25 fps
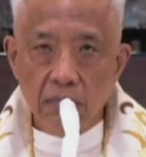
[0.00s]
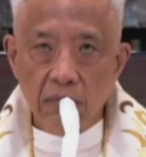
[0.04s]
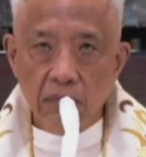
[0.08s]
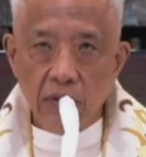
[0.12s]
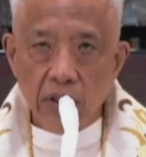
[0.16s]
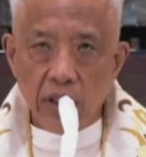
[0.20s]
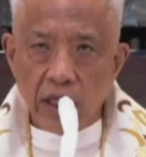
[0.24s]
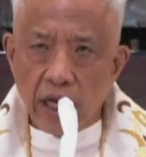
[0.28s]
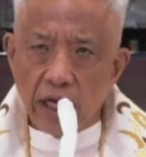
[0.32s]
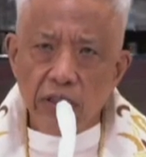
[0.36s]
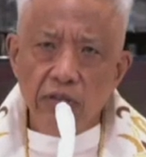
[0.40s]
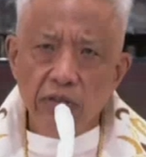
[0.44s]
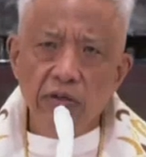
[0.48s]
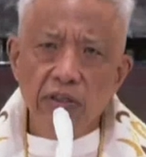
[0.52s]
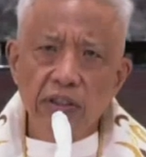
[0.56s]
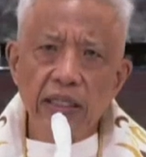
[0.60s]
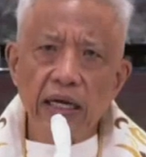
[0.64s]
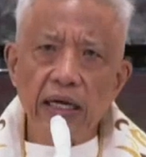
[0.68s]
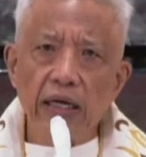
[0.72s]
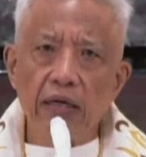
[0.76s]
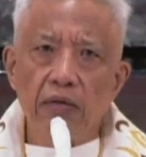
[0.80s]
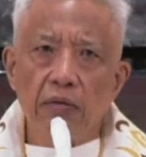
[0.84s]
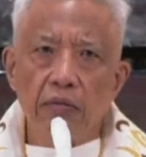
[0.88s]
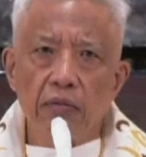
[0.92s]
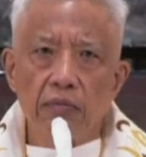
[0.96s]
Di eh, ano ang
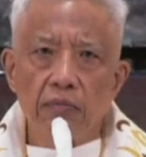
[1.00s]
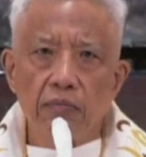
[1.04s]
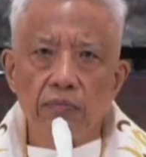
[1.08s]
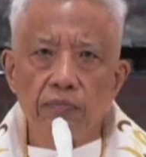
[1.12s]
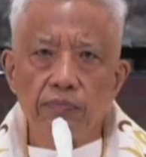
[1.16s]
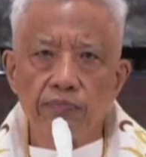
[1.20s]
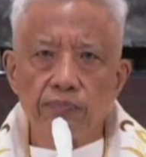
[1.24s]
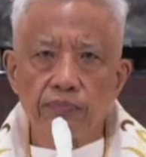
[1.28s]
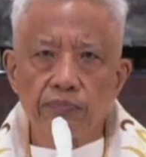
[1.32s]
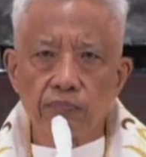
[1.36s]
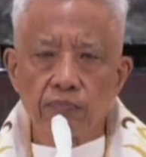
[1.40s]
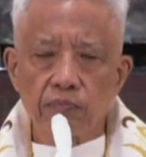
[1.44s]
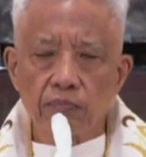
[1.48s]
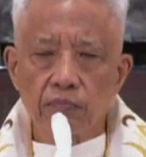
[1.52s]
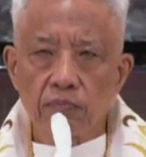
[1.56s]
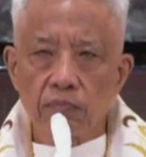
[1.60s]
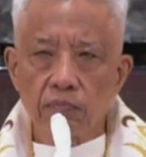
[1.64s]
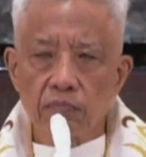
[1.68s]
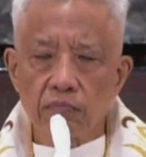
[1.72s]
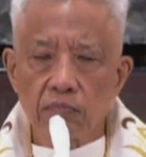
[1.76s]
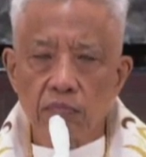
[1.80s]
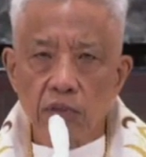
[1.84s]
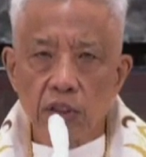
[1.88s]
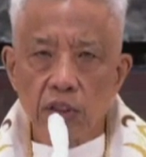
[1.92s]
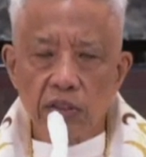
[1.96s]
tao?
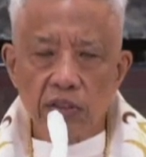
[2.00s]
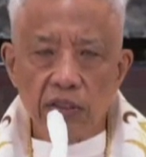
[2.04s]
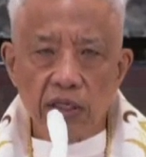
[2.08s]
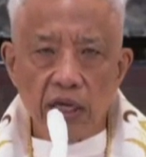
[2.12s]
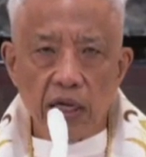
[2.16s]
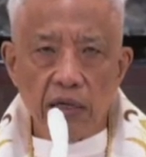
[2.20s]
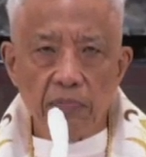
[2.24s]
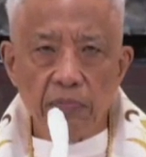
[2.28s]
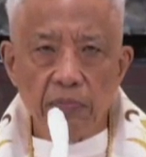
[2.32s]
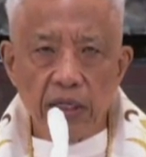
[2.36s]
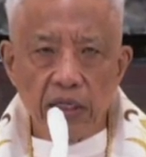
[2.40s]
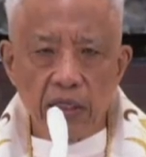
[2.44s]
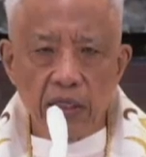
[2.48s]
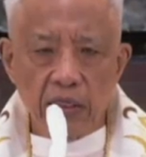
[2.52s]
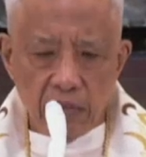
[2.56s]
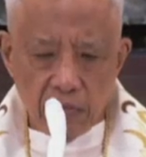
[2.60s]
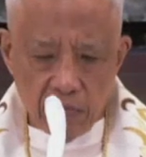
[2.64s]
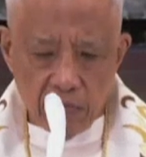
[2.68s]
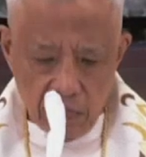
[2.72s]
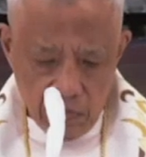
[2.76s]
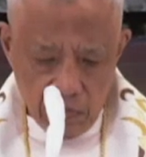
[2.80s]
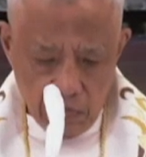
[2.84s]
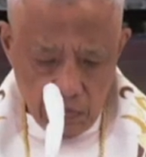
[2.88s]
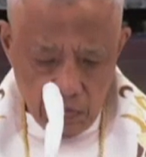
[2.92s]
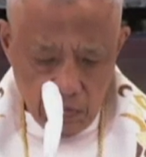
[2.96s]
Sabi
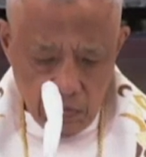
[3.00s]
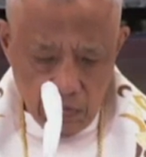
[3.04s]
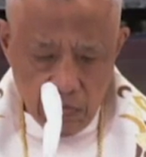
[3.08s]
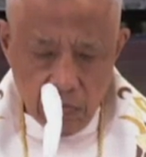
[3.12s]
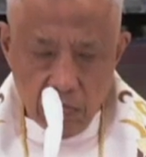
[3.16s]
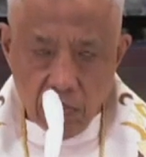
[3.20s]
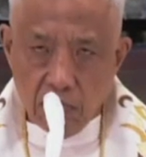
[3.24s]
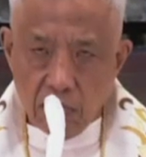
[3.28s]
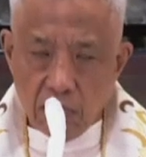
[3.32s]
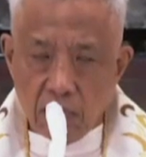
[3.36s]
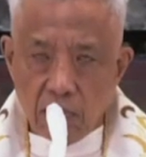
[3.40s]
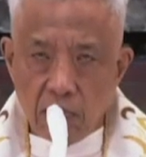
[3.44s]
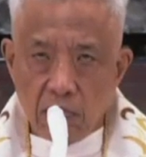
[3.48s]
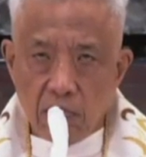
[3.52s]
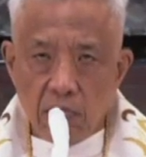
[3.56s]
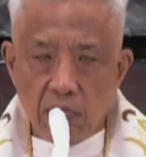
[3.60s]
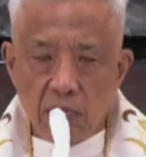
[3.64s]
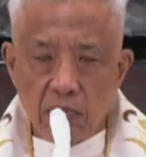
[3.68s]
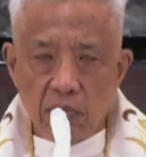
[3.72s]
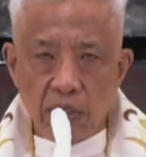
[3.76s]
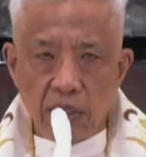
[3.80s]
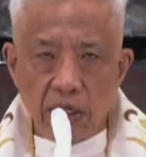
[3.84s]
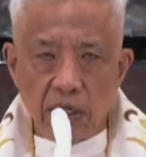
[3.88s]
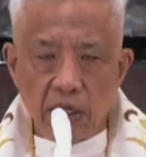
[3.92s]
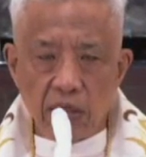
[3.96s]

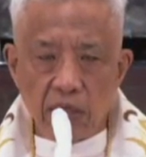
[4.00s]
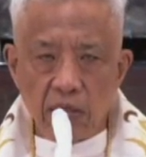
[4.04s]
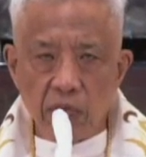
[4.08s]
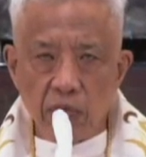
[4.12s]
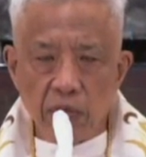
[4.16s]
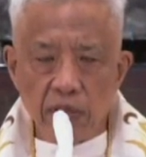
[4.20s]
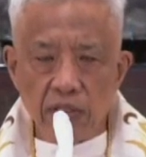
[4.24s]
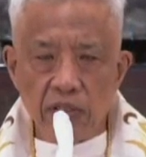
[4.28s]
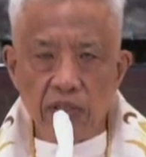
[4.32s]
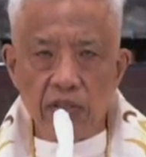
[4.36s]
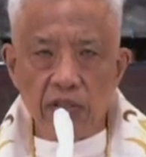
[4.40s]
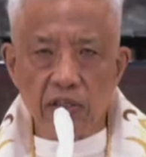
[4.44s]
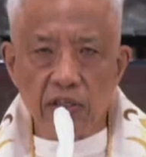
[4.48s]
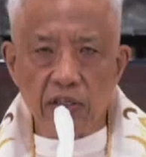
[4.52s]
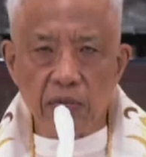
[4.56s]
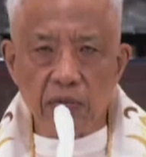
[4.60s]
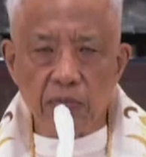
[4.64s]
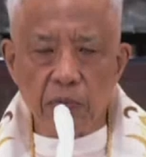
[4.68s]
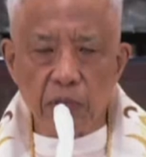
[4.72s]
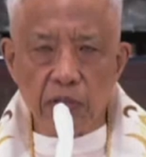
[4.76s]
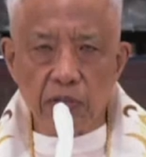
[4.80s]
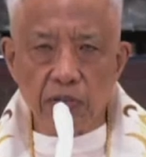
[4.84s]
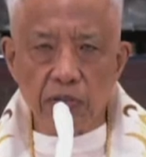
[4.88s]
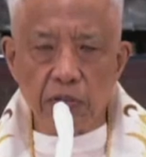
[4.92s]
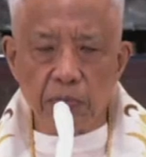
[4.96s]
ng Western
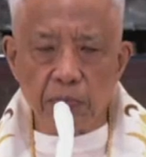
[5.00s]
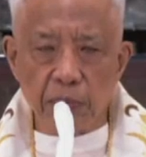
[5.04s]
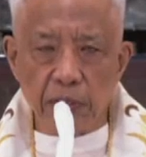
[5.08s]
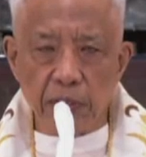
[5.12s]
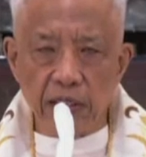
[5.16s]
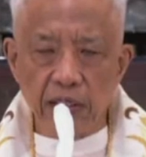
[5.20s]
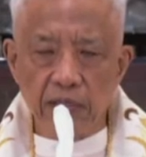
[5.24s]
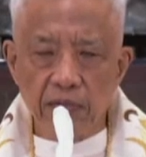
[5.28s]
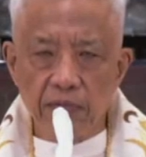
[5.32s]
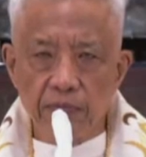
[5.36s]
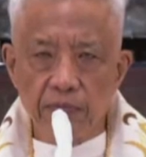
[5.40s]
philosophy,